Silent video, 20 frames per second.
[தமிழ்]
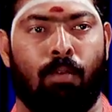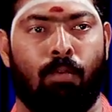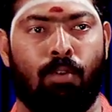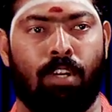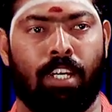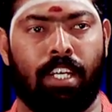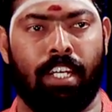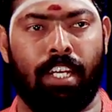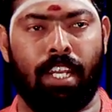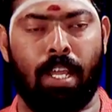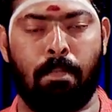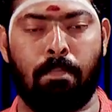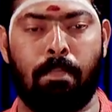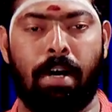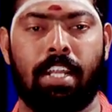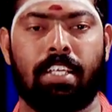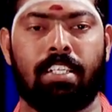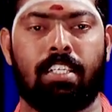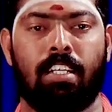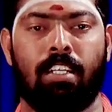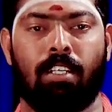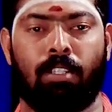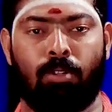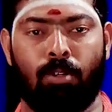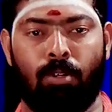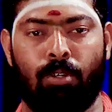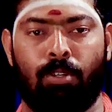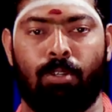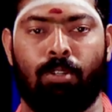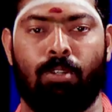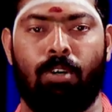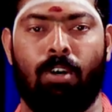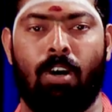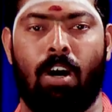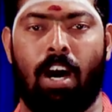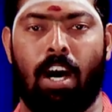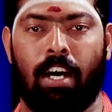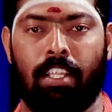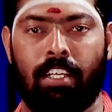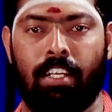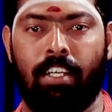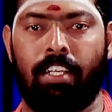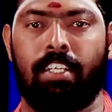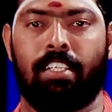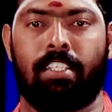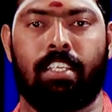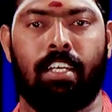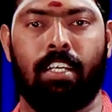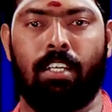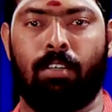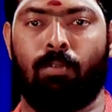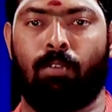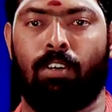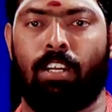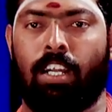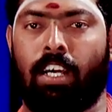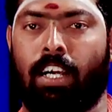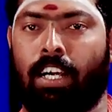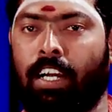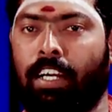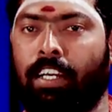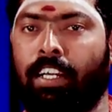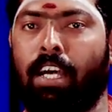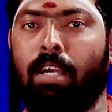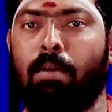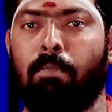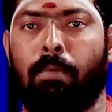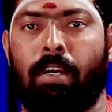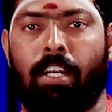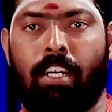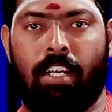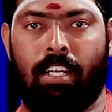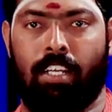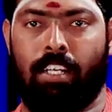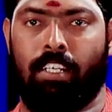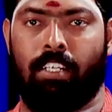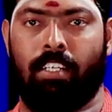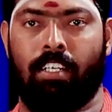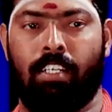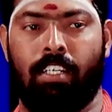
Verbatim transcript: உனக்கு என்ன மனசில் தோன்றுதோ அதை நீ செய் உன்னை நான் கட்டாயம் பண்ணலை